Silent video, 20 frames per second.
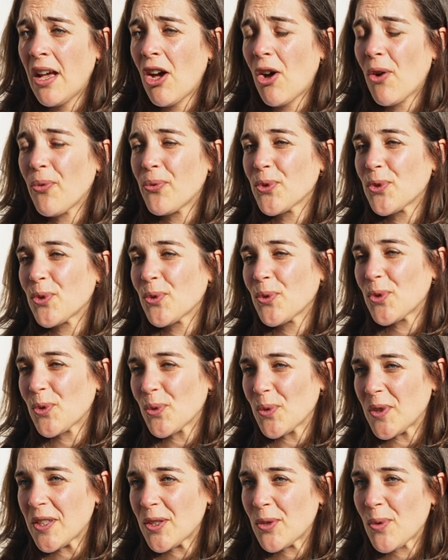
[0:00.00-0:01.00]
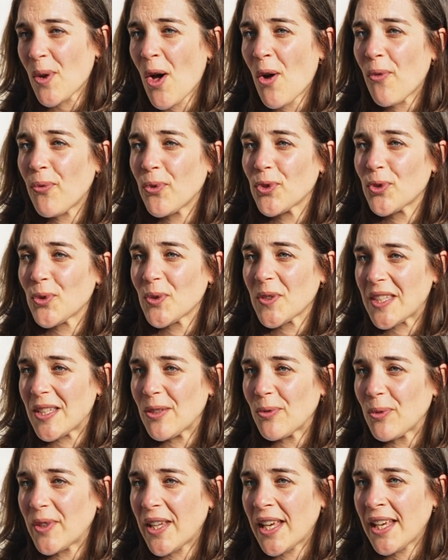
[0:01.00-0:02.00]
en fonction de son histoire, en fonction de qui
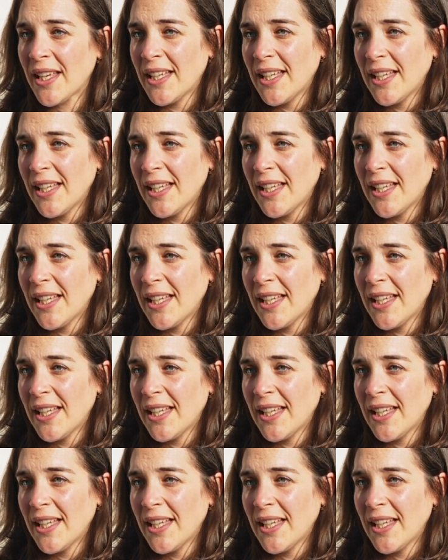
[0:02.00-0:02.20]
on est,